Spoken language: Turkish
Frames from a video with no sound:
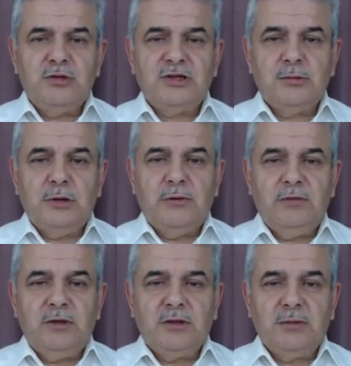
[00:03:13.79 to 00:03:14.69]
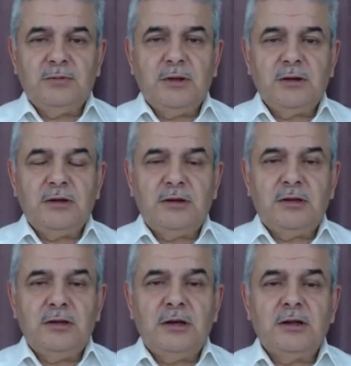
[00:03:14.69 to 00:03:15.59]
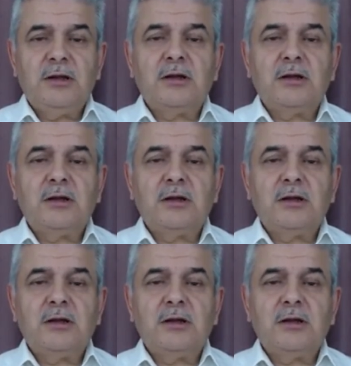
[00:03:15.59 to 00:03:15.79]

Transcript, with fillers: Bütün semavi kitapların iki